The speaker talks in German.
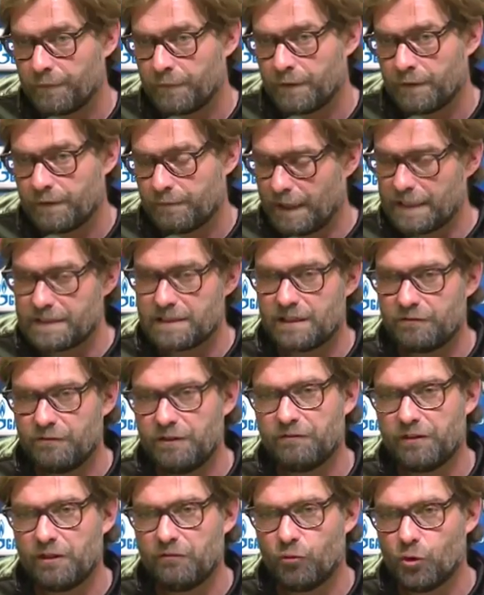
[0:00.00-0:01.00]
Ich weiß nicht,
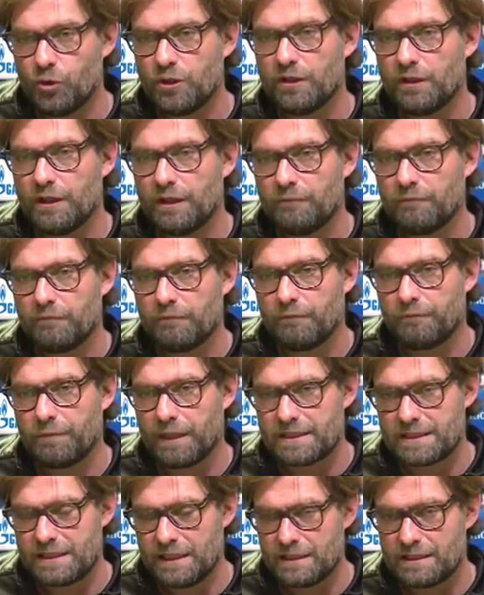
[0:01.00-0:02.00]
wie viele Wunder
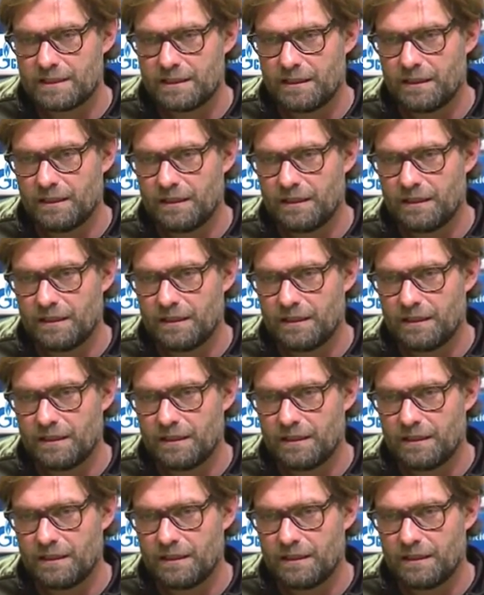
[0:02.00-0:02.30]
passiert sind,